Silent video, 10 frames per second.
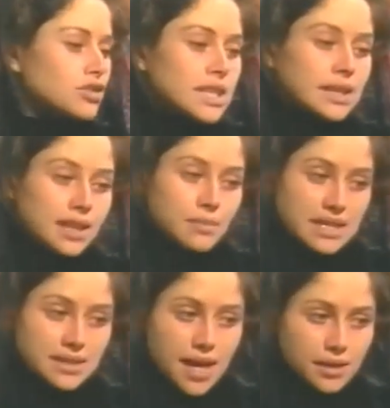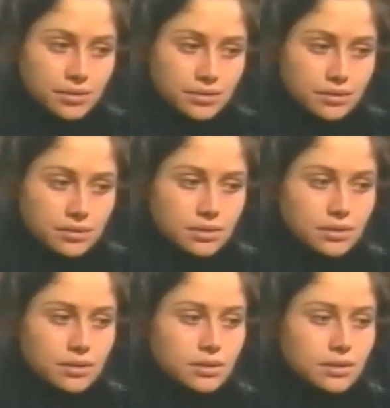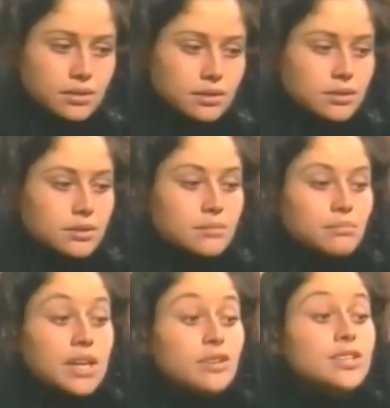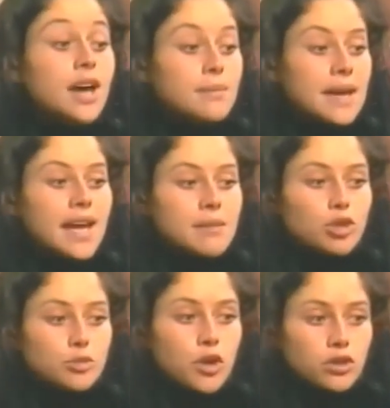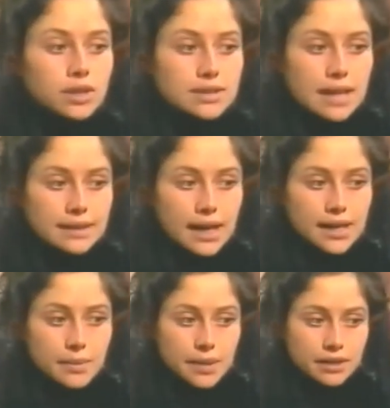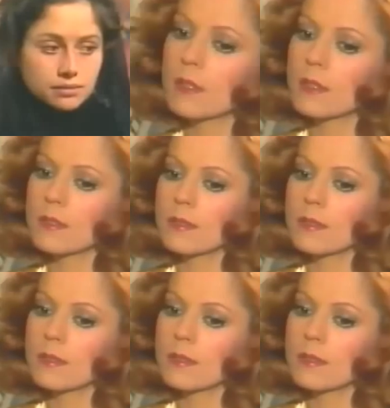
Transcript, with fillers: consiente demasiado. Pero ya veremos por dónde salta la liebre.